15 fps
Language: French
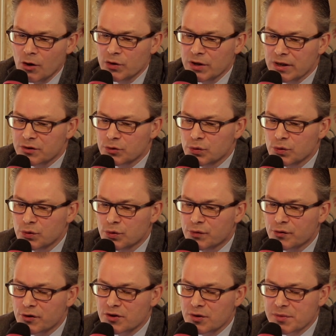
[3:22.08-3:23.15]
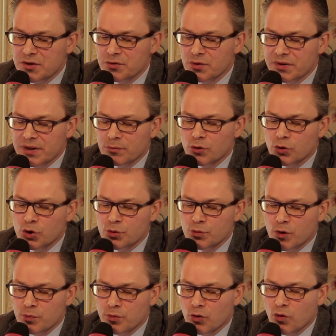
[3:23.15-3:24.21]
on a de, fortes ambitions en termes de
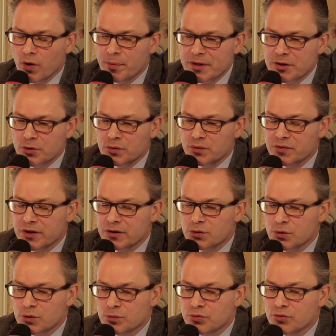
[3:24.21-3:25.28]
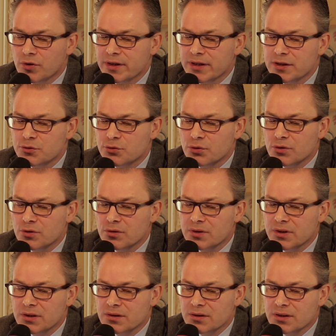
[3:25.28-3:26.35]
logement. Pourquoi Parce qu'en fait, euh, pour un assureur
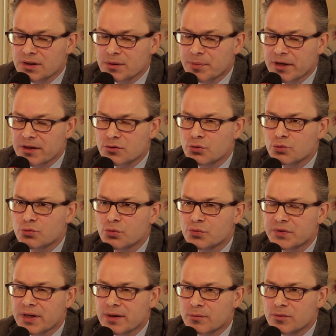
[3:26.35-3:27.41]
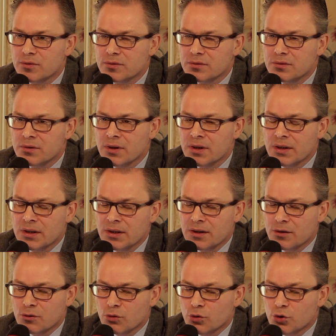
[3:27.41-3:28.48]
et qui parie sur du long terme, euh,
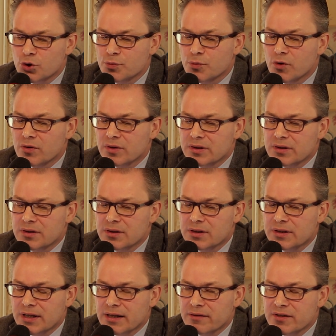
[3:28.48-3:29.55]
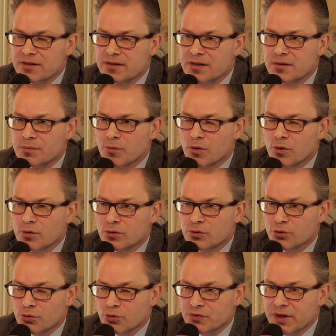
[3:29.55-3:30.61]
le logement est, un investissement euh,
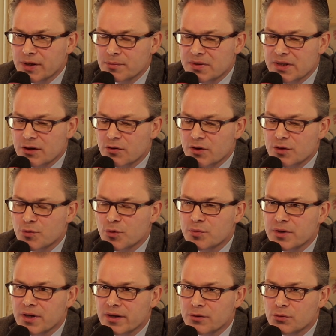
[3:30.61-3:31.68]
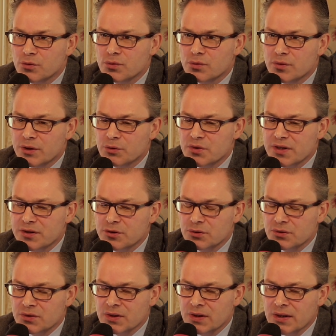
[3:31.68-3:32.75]
de long terme, ça correspond bien à nos,
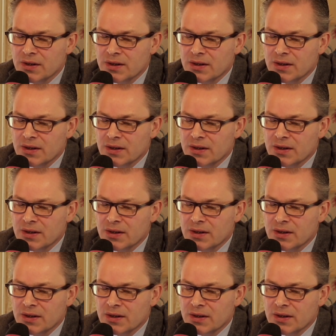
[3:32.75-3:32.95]
attentes.